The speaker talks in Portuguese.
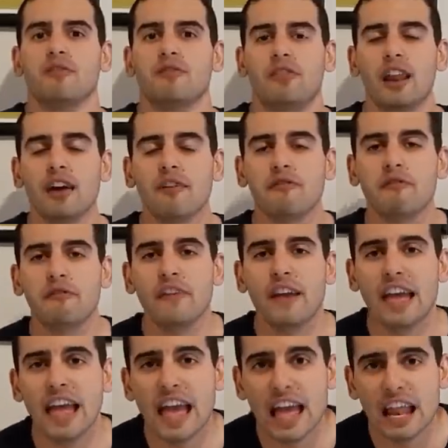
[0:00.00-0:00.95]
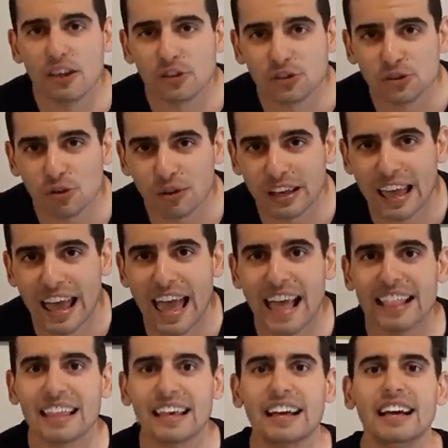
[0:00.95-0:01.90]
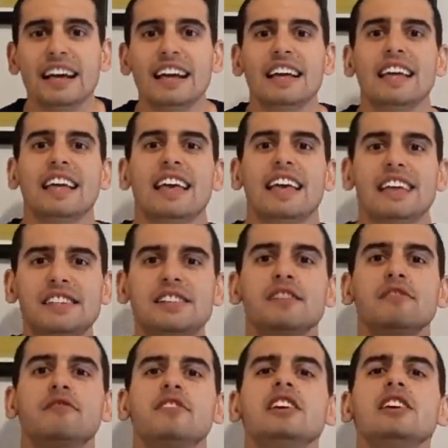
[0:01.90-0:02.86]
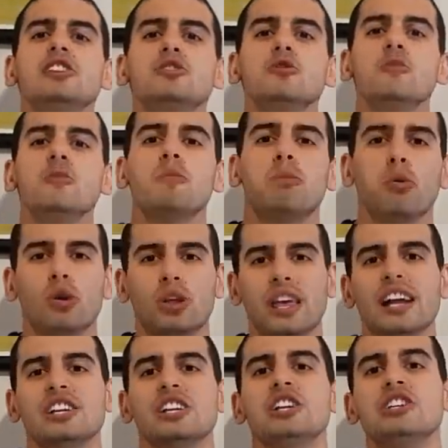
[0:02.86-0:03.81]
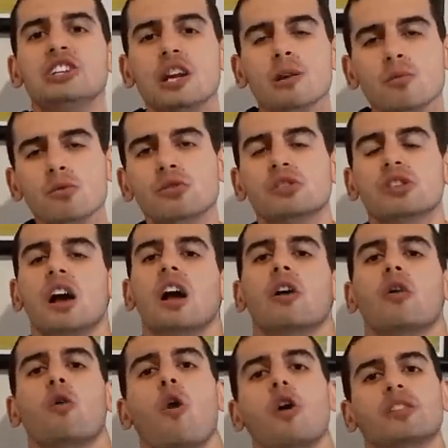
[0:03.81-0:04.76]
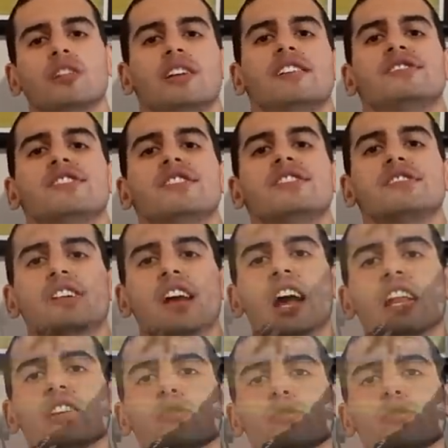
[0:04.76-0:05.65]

Fala Failures Together este vídeo porque atingimos a cota necessária